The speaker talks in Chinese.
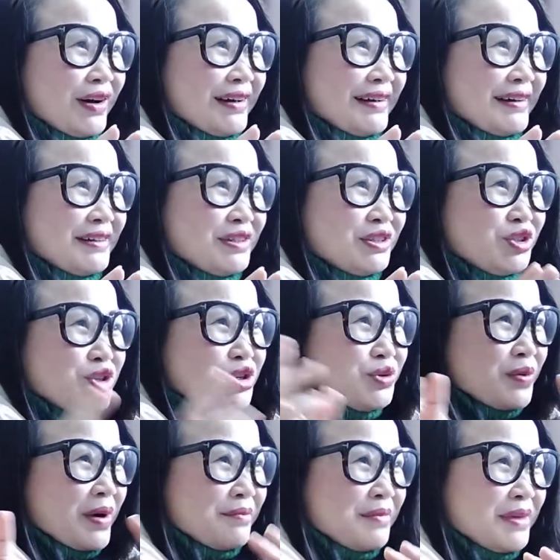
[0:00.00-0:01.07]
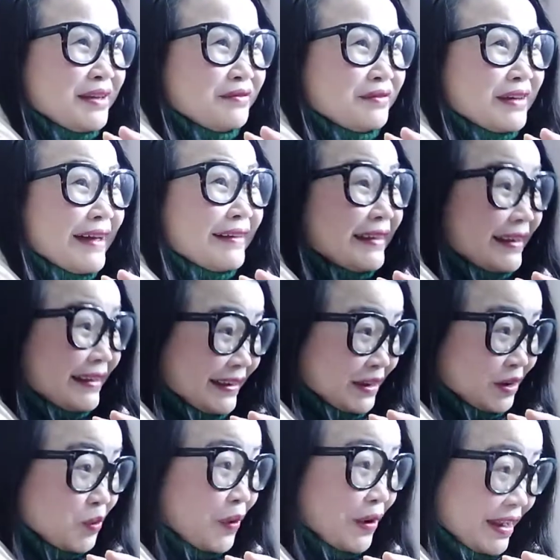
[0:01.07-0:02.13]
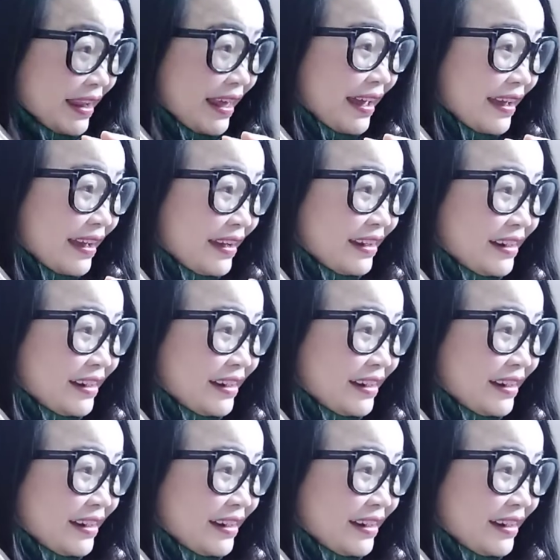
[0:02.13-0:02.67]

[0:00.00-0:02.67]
呃去外面看电影回来，